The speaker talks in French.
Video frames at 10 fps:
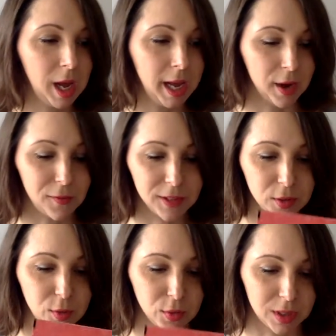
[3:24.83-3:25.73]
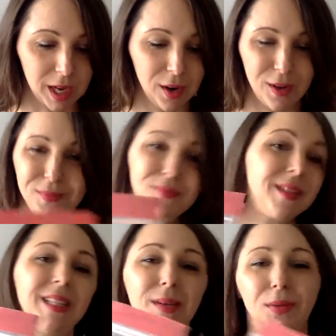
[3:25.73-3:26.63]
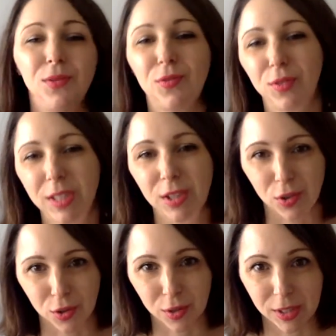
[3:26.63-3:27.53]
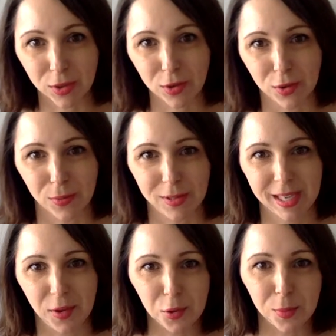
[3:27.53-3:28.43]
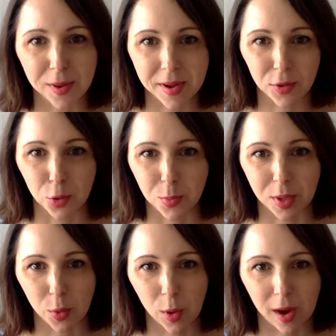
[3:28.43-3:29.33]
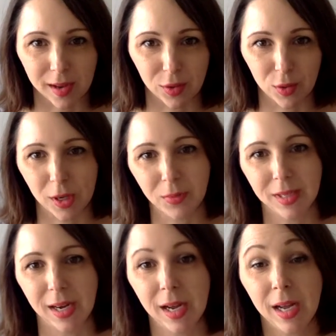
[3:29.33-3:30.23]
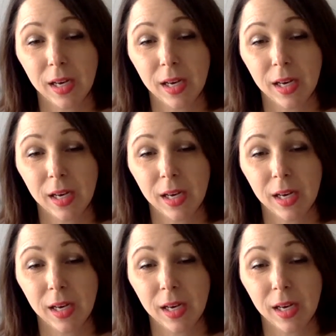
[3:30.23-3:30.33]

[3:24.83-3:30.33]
Et en fin de compte, alors d'habitude je vous dis quand je reçois des trucs de salle de bain, de baignoire et trucs comme ça.